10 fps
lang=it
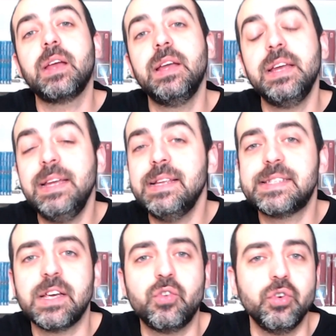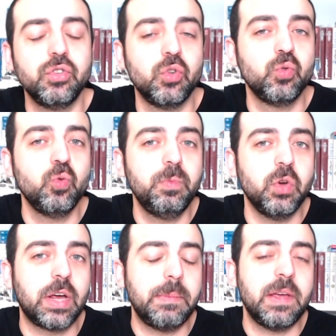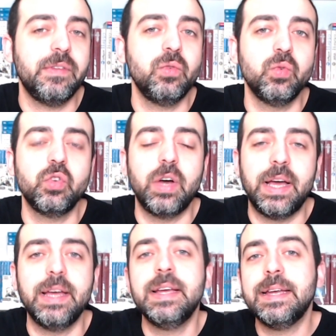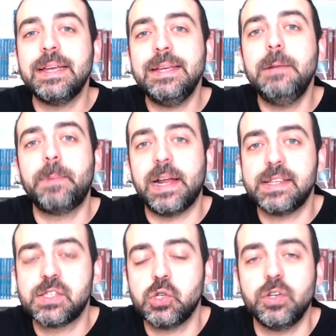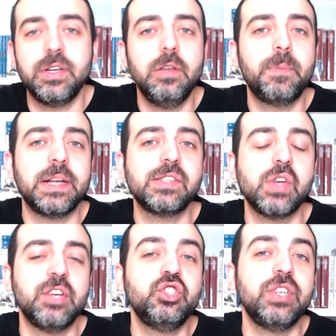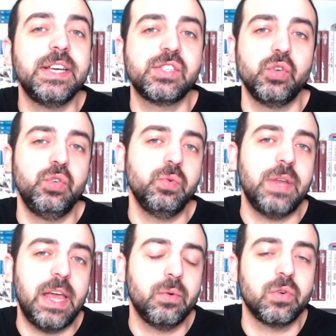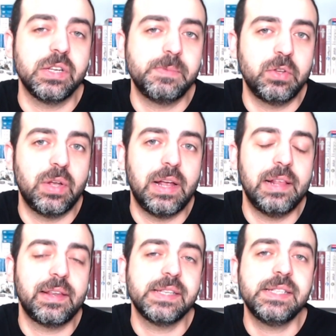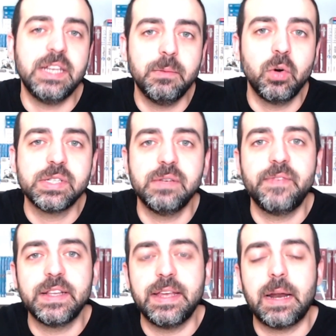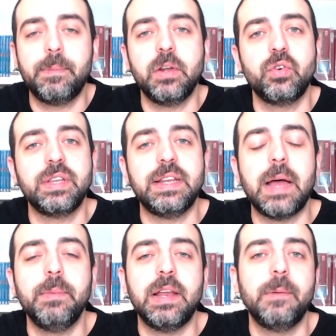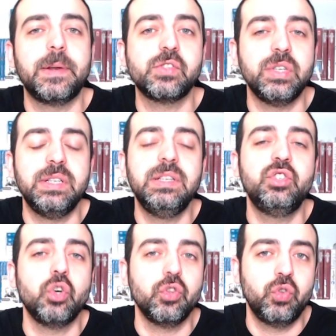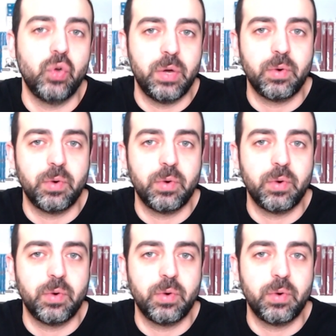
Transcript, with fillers: Il secondo dubbio che mi è venuto è il prezzo, il prezzo è sceso di un euro rispetto alle altre Steelbox, infatti era preordinabile al prezzo di 18,90 euro